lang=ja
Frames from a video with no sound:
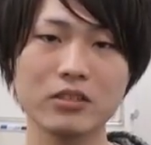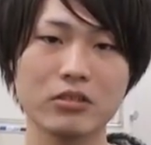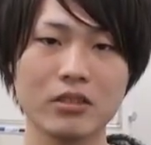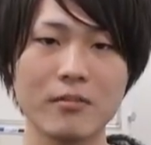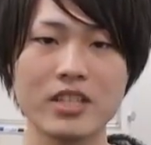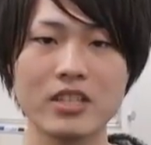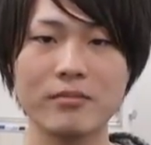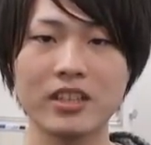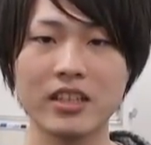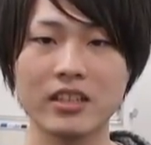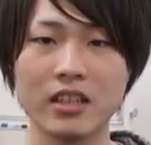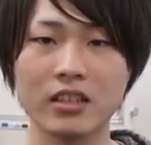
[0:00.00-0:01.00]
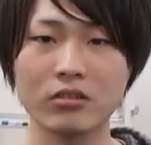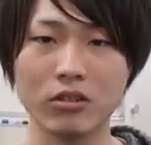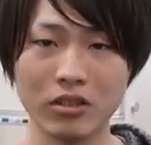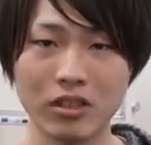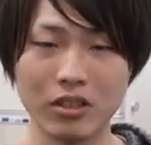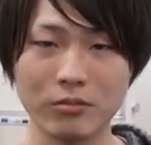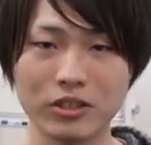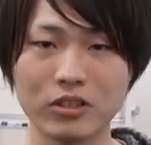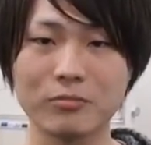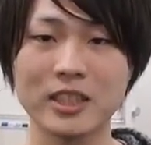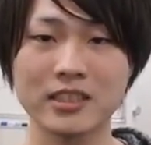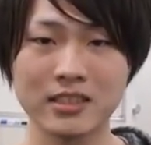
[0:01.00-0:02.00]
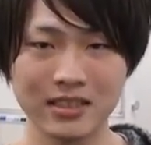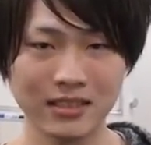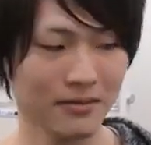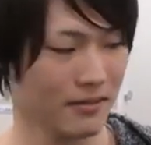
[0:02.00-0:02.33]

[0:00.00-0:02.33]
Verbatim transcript: ちょっと試してみたいなと思っておます